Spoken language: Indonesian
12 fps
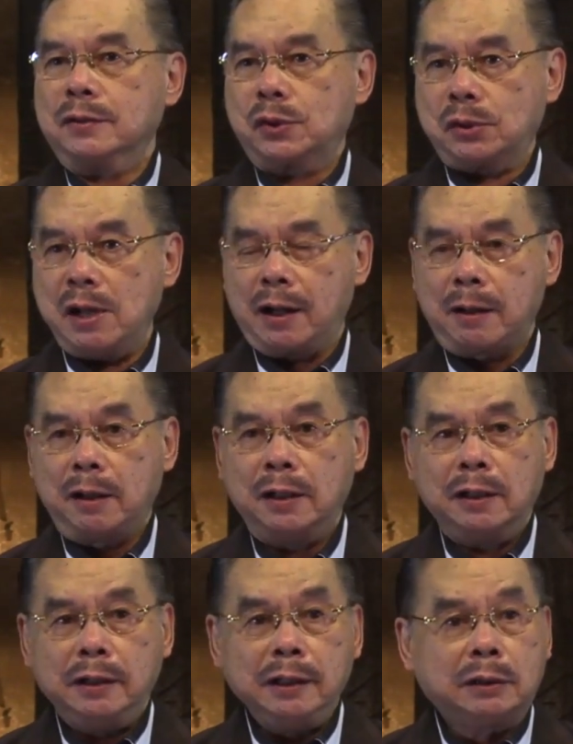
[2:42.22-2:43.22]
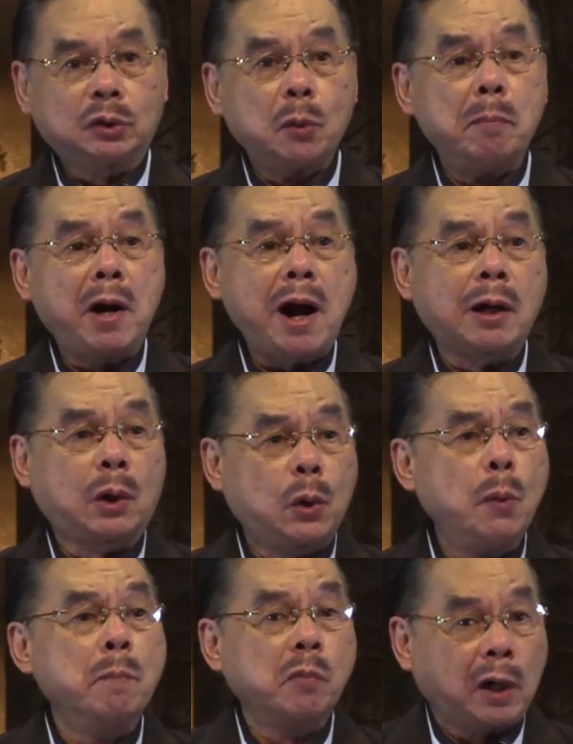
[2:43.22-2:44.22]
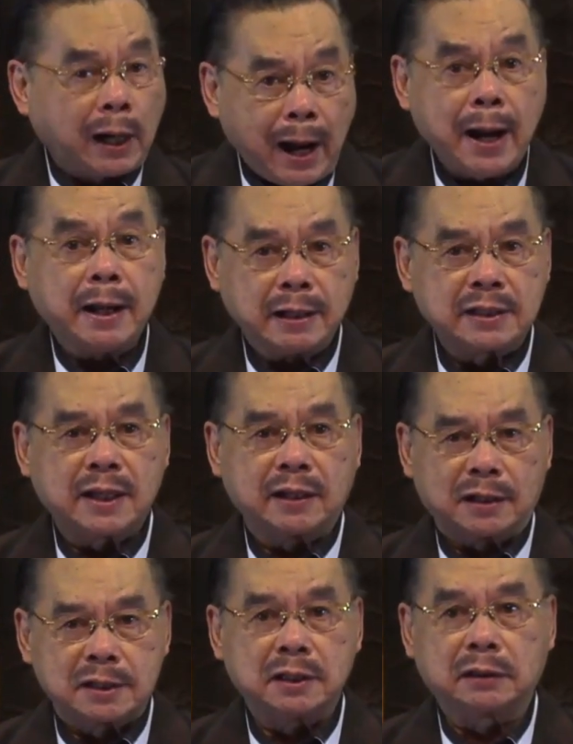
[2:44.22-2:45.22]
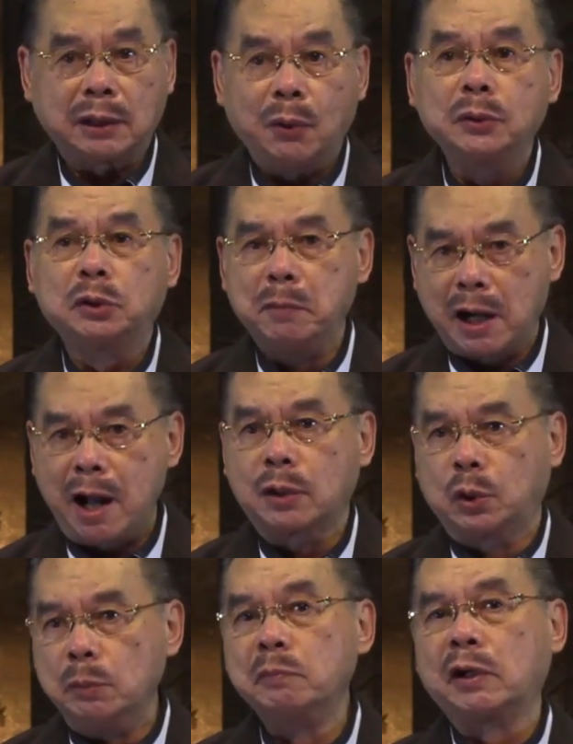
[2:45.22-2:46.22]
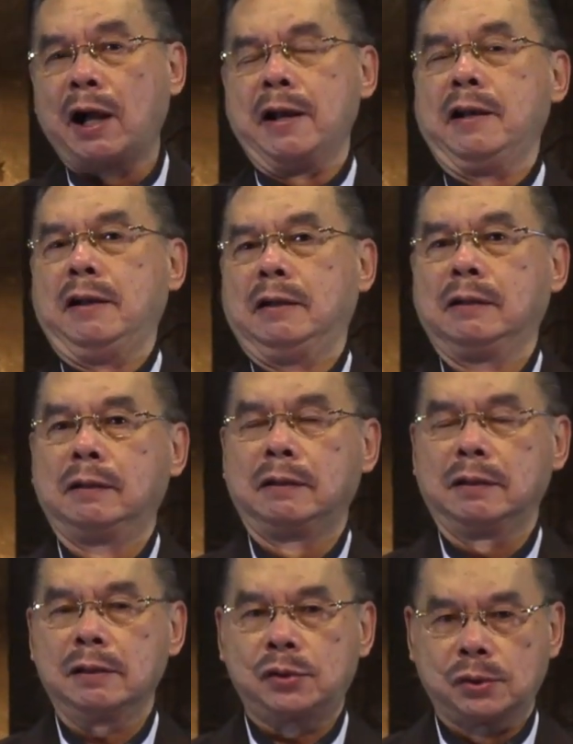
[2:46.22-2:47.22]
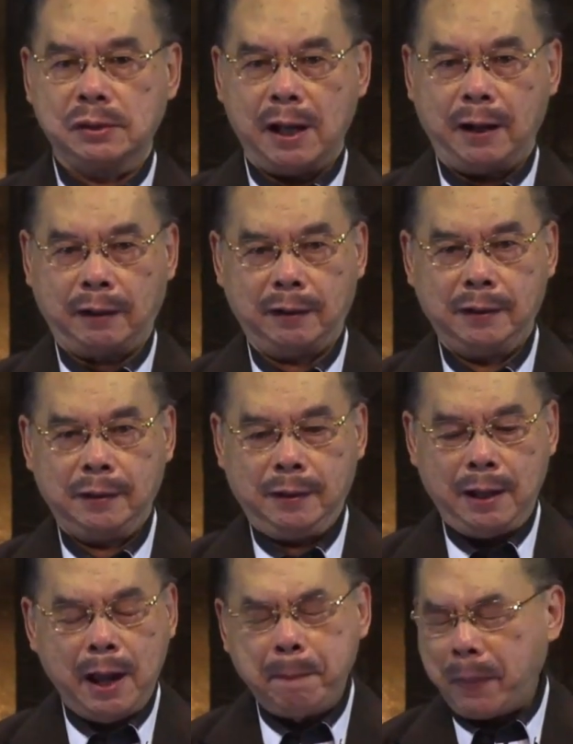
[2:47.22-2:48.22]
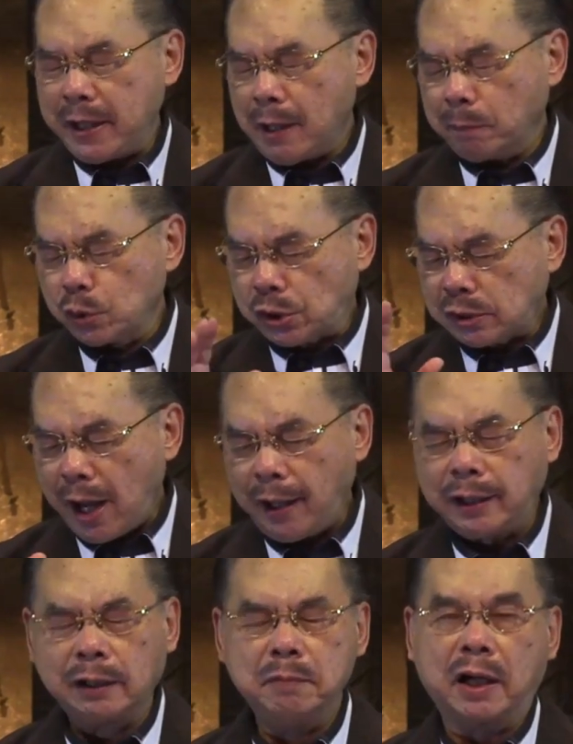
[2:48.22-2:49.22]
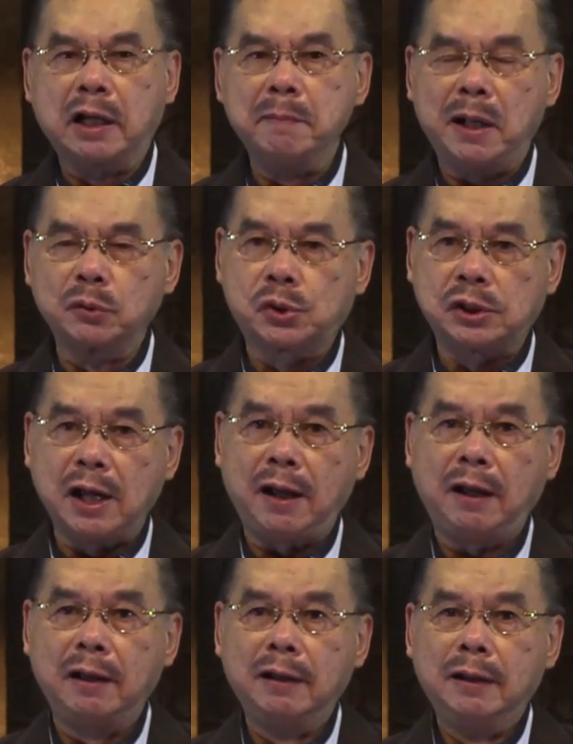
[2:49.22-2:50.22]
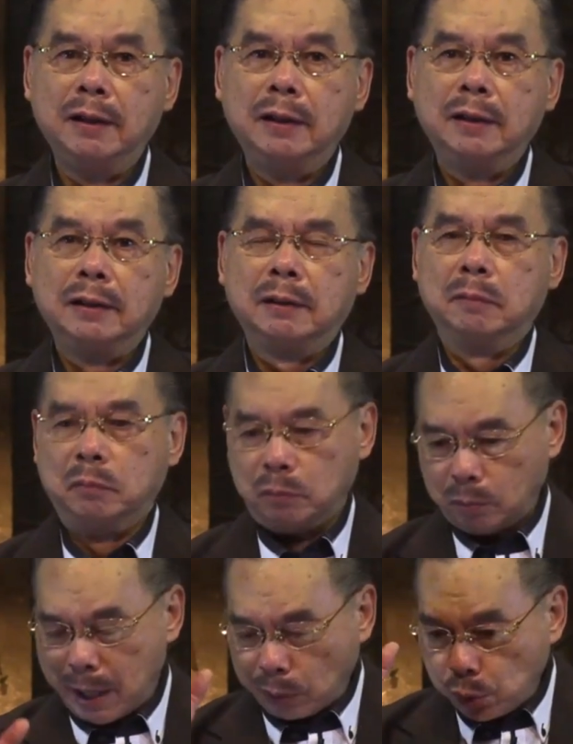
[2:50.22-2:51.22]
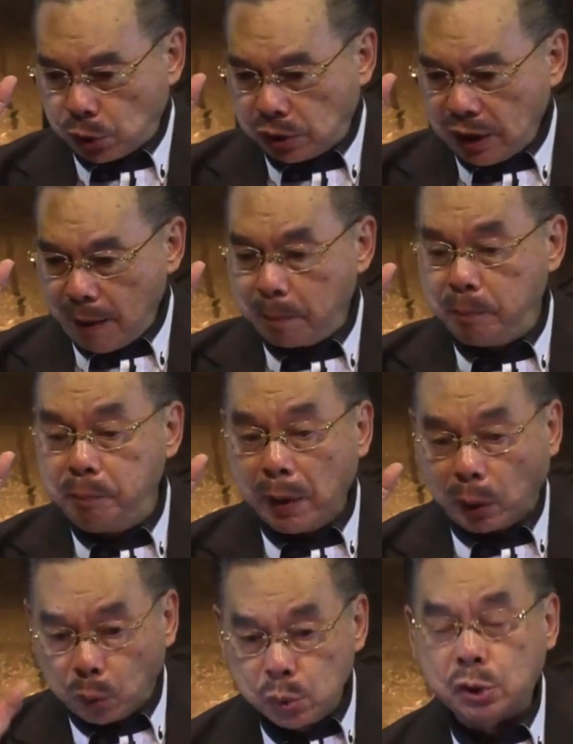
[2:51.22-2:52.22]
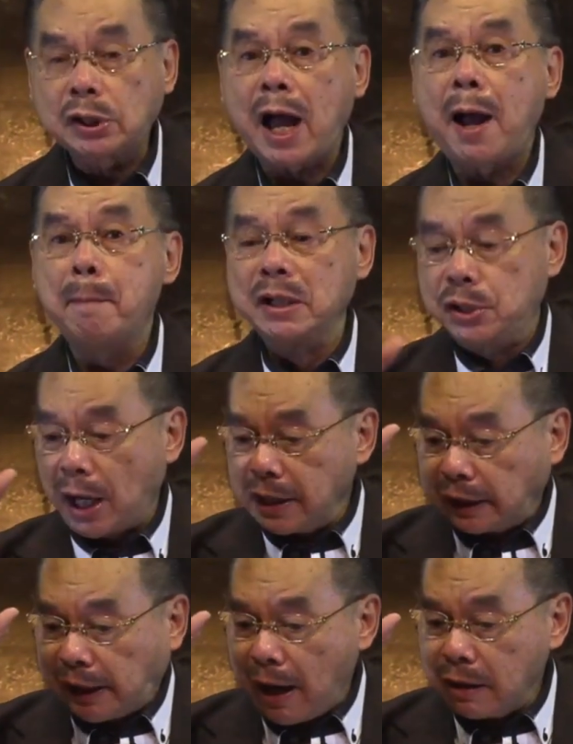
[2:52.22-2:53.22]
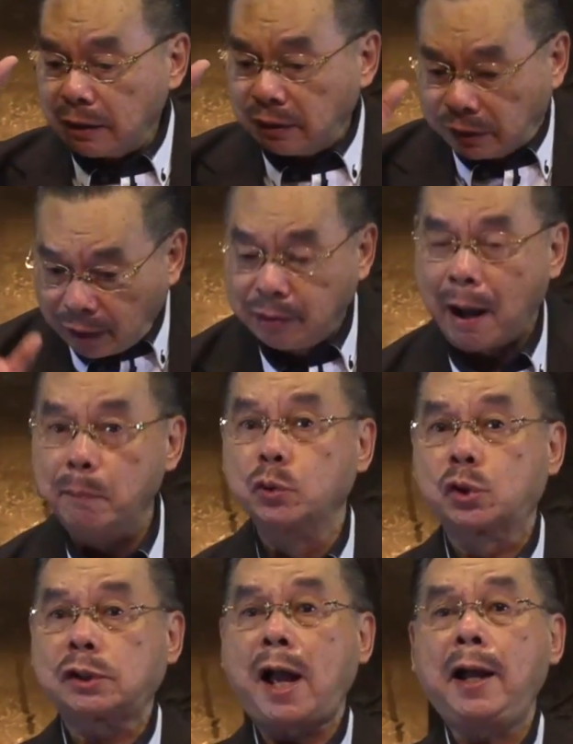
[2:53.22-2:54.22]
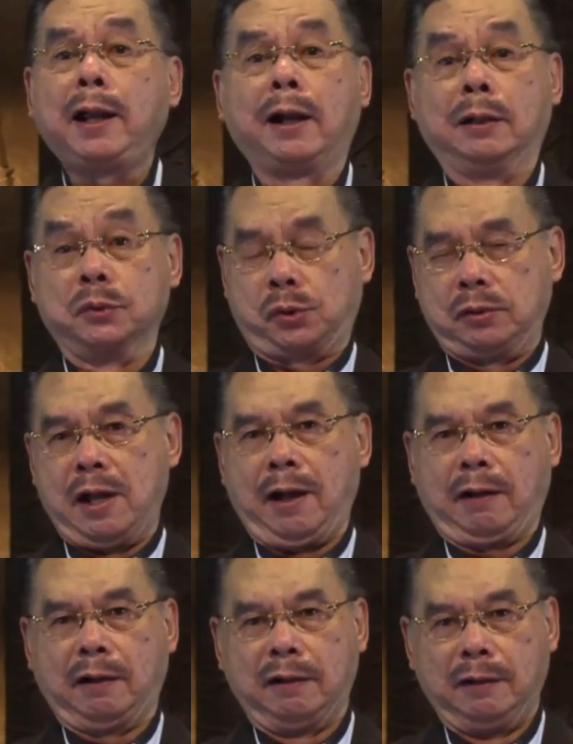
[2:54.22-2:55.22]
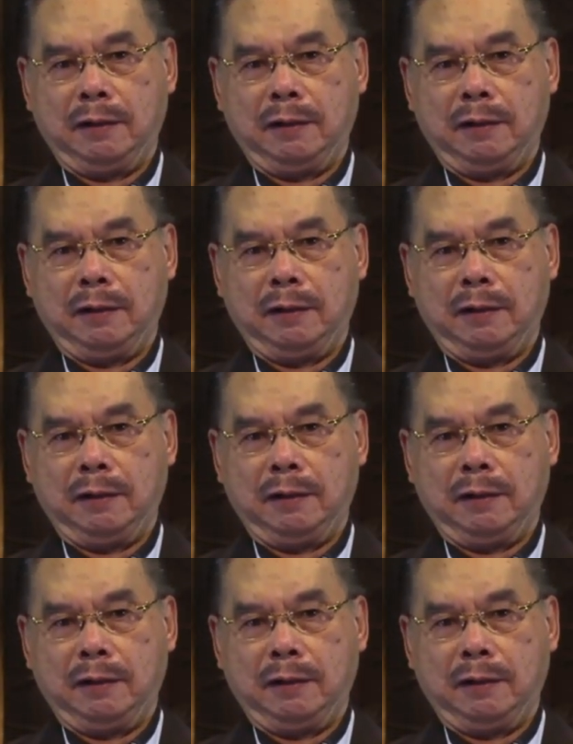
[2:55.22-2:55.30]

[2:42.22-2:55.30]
Saudara, itu mengagumkan. Saya kasih tahu itu mengagumkan. Ya, saudara, apa yang mustahil bagi manusia, manusia berusaha menjadikan tidak mustahil, saudara.